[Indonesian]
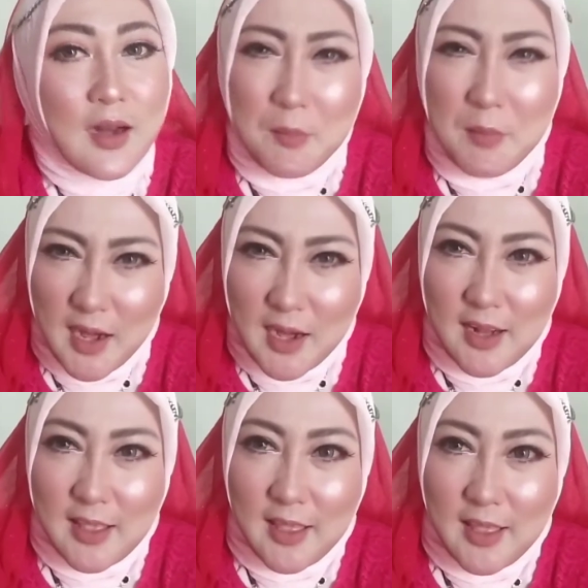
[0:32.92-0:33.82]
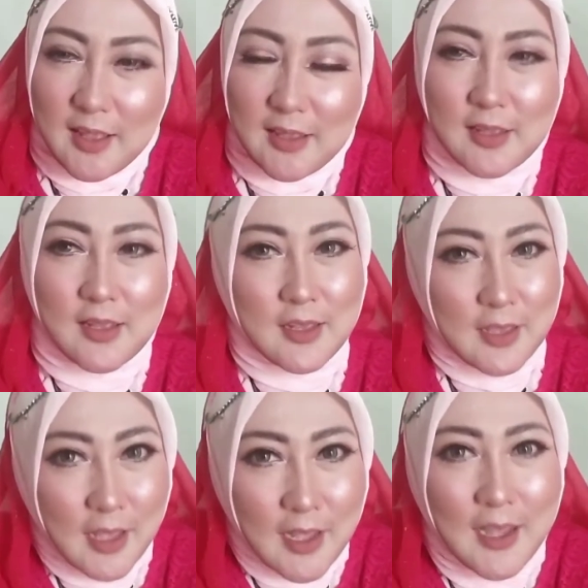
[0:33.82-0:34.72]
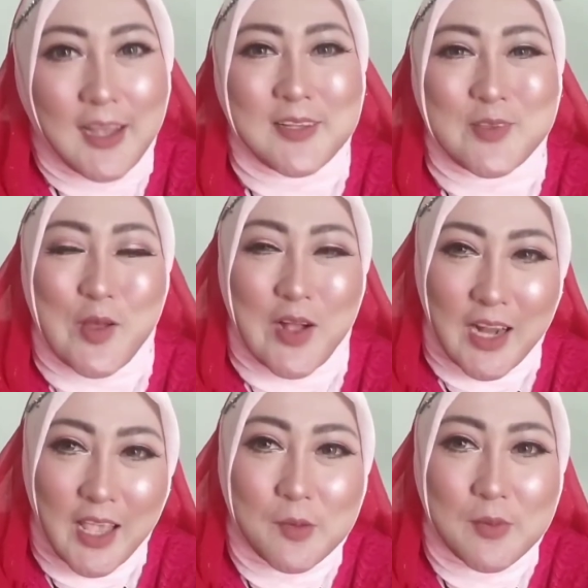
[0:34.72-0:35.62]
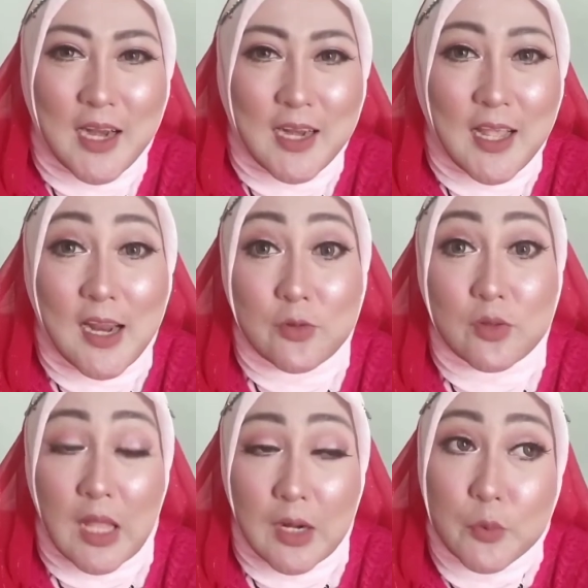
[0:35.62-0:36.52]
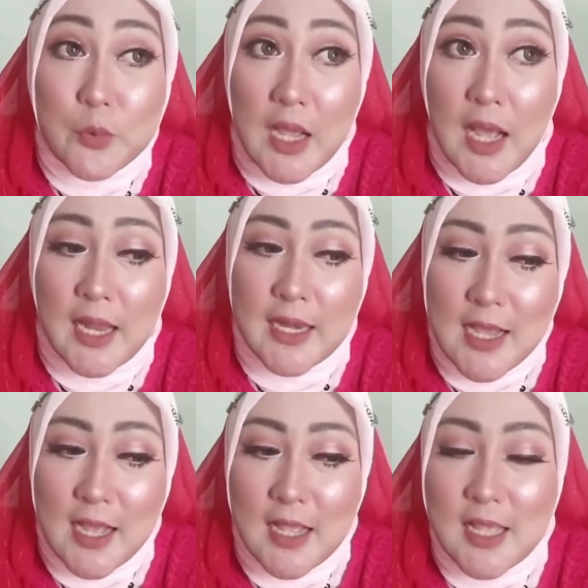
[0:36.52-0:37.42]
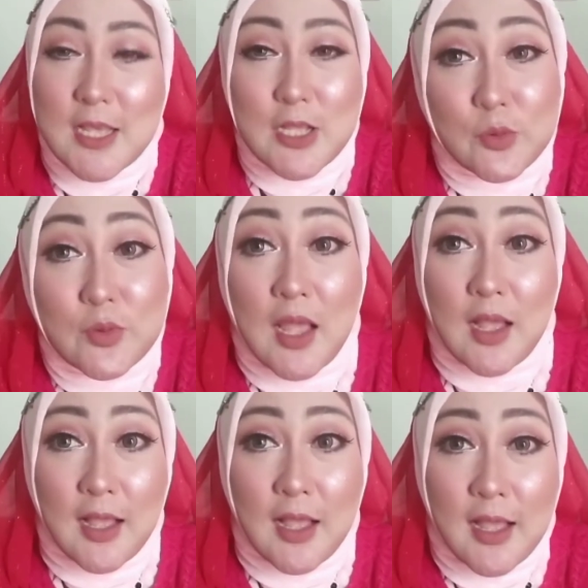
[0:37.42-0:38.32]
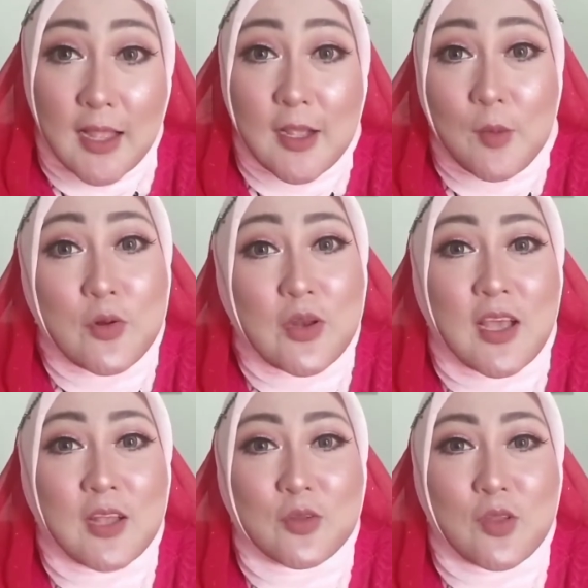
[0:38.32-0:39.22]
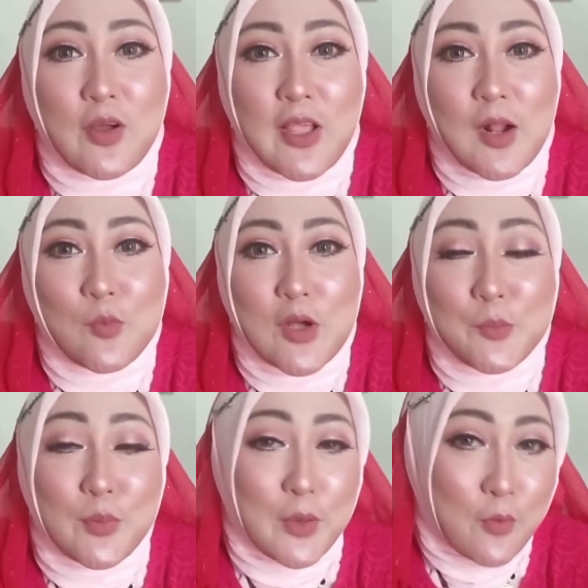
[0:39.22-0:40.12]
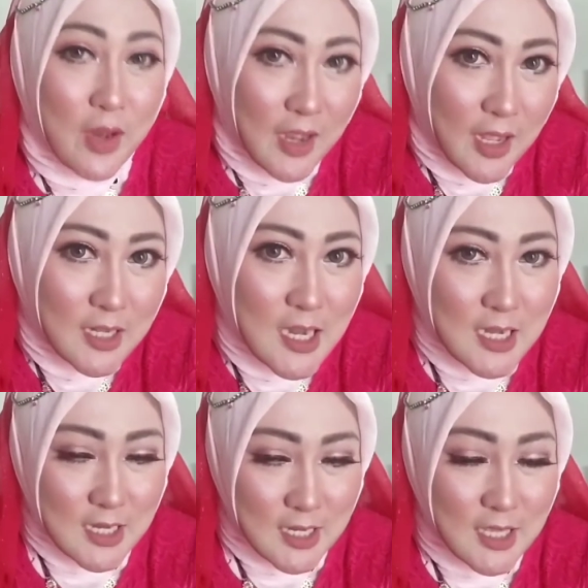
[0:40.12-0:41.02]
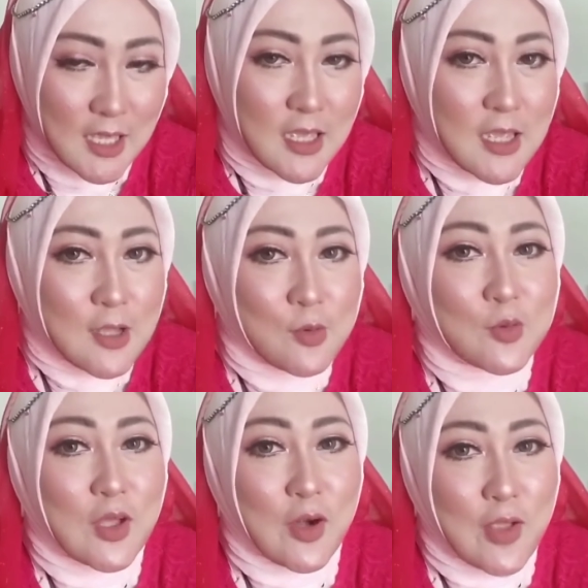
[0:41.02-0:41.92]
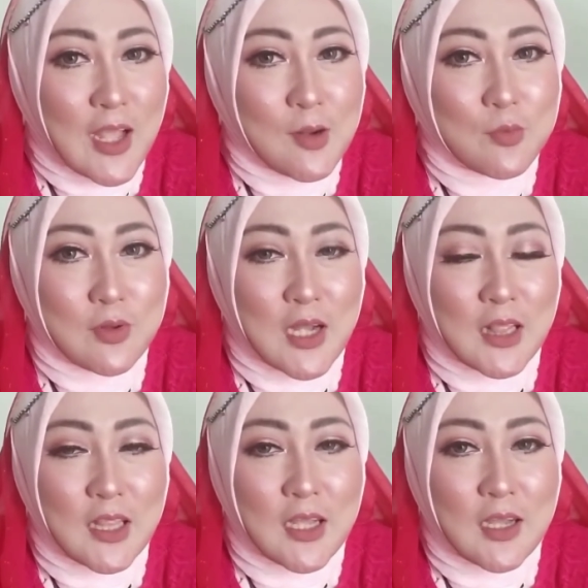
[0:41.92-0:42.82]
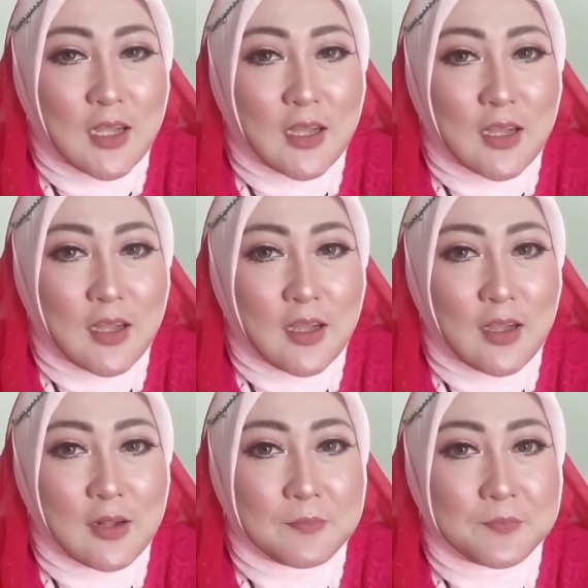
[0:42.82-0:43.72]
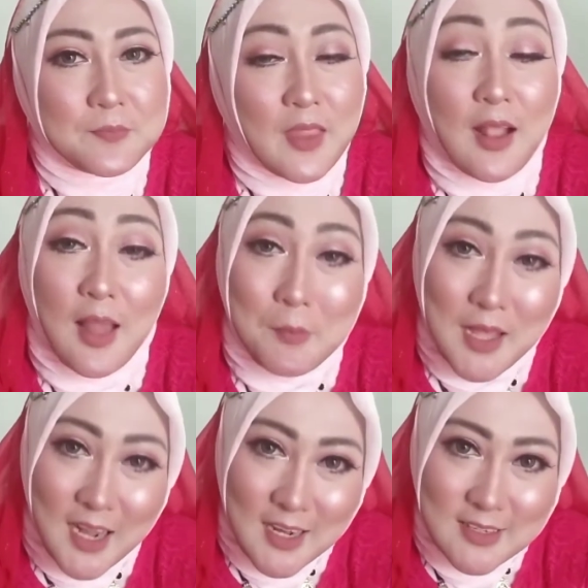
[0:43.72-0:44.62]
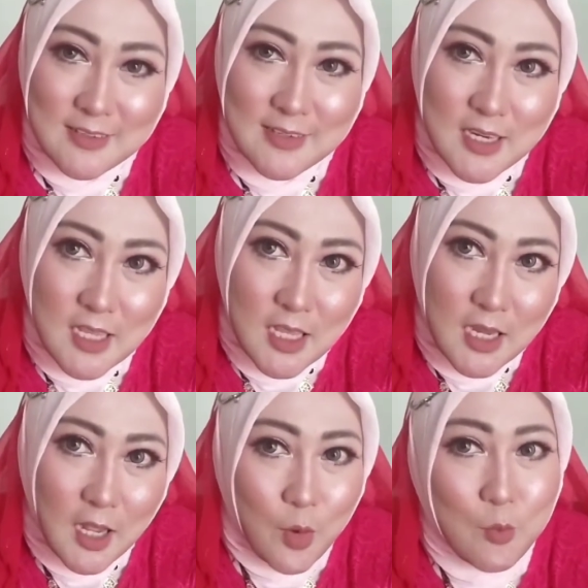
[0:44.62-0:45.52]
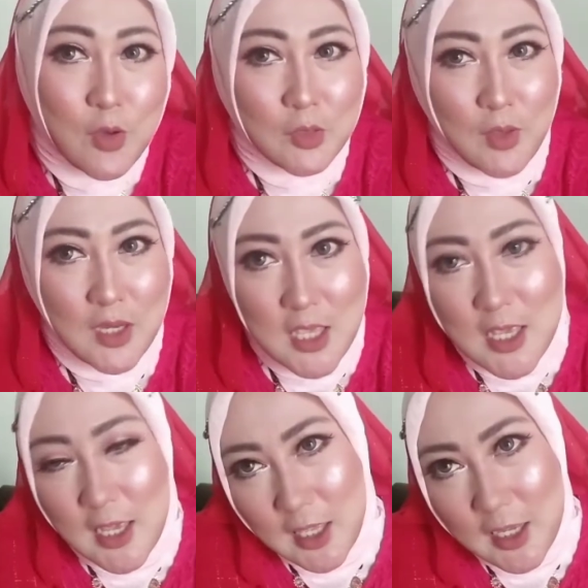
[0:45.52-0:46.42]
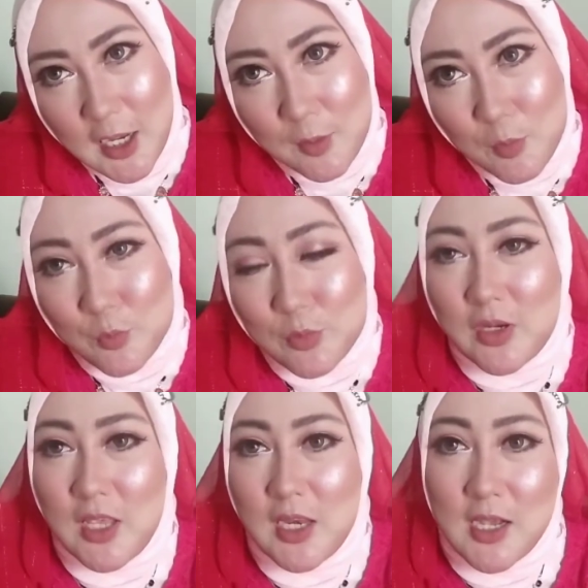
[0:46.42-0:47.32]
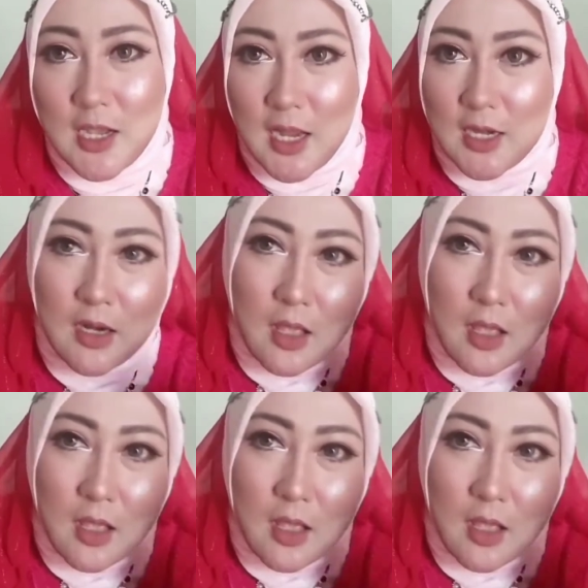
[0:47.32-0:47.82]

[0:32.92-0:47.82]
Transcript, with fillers: lamaran kali ya ya soalnya kemarin kan lanjutan udah ada tunangan kemudian tutorial buat priwet dan ini tutorial buat uh, lamaran jadi kalau buat wedding kayaknya nggak mumpuni dengan